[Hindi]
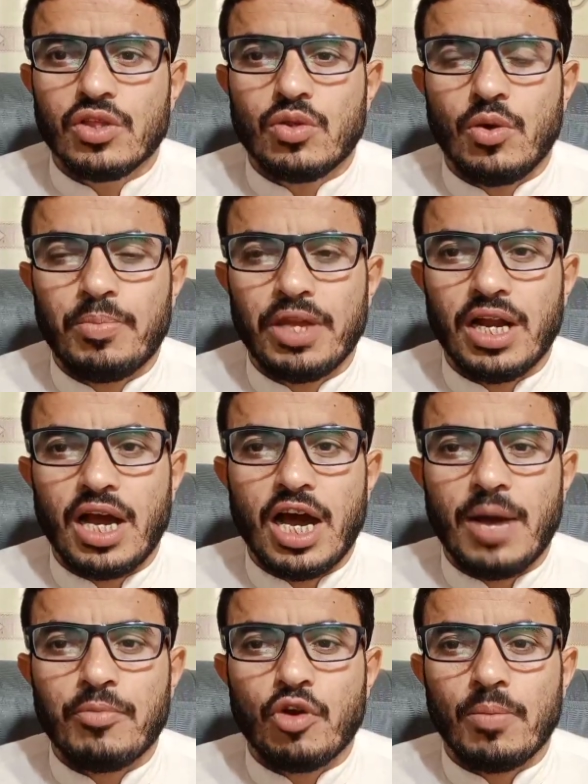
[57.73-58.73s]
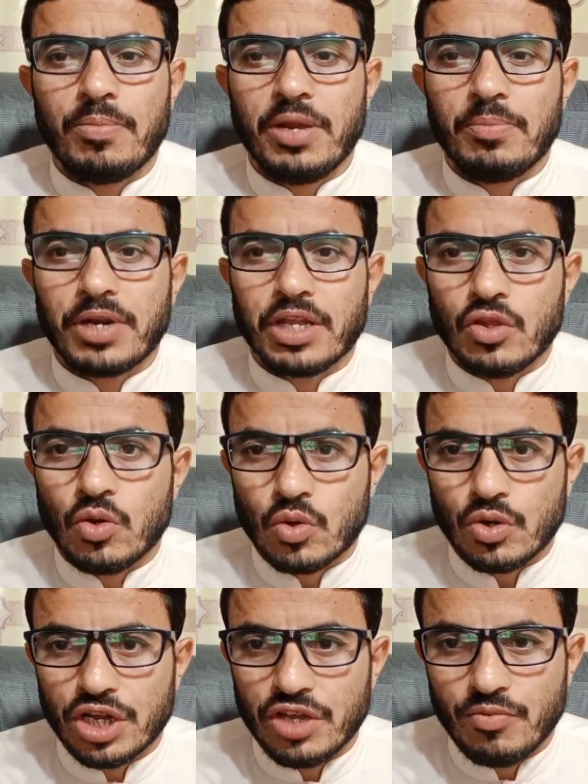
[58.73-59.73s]
तो फिर आपको अपने परिंदों
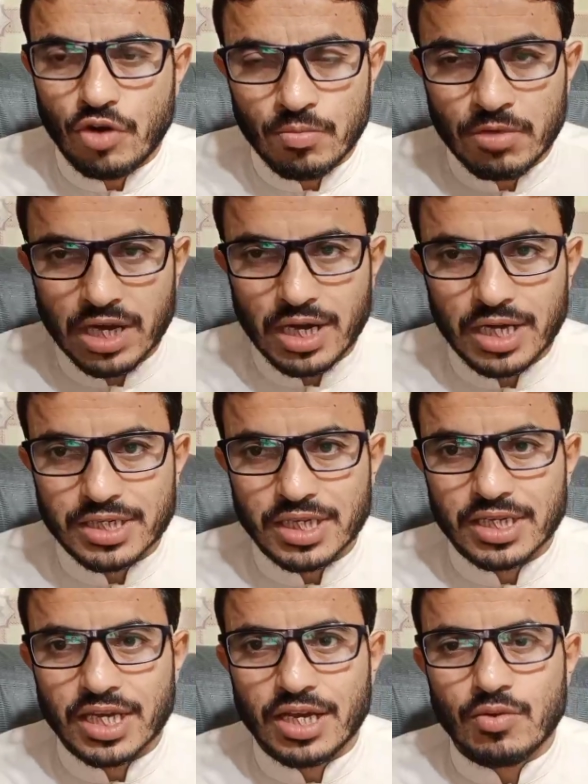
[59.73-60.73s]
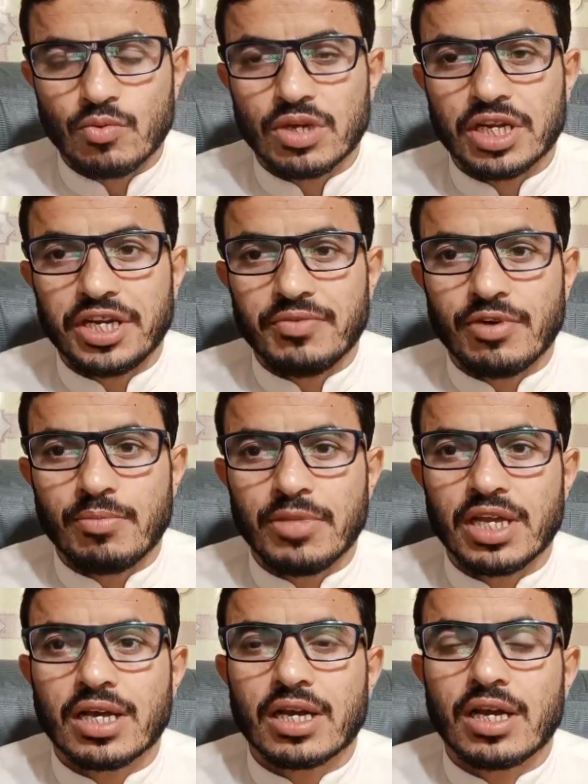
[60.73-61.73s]
को डिवॉर्म करना चाहिए उनकी
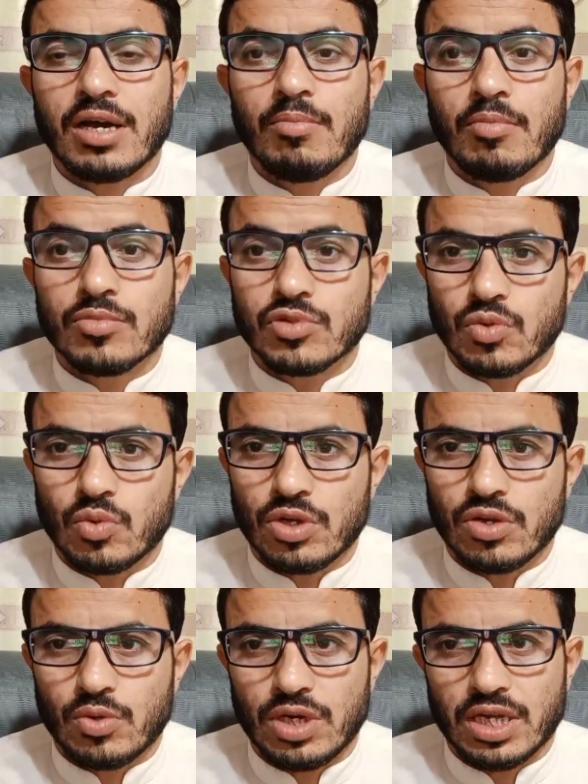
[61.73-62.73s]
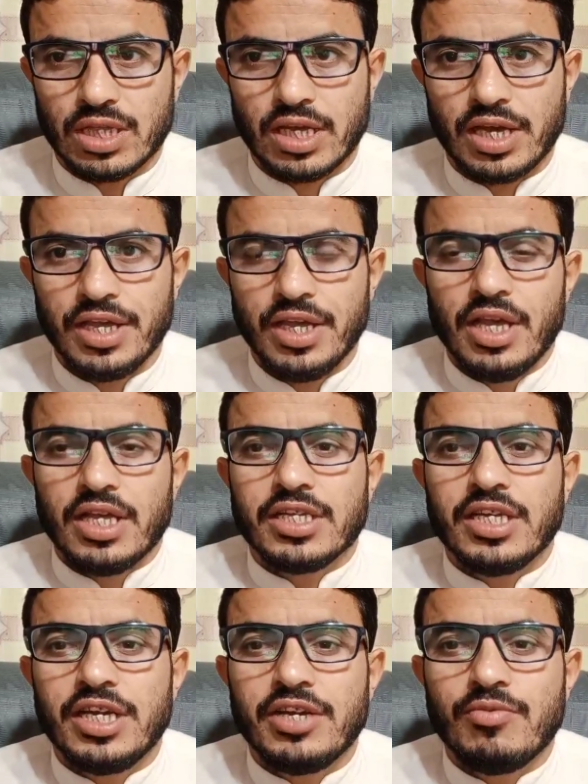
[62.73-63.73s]
डिवॉर्मिंग करना ज़रूरी हो जाता है ये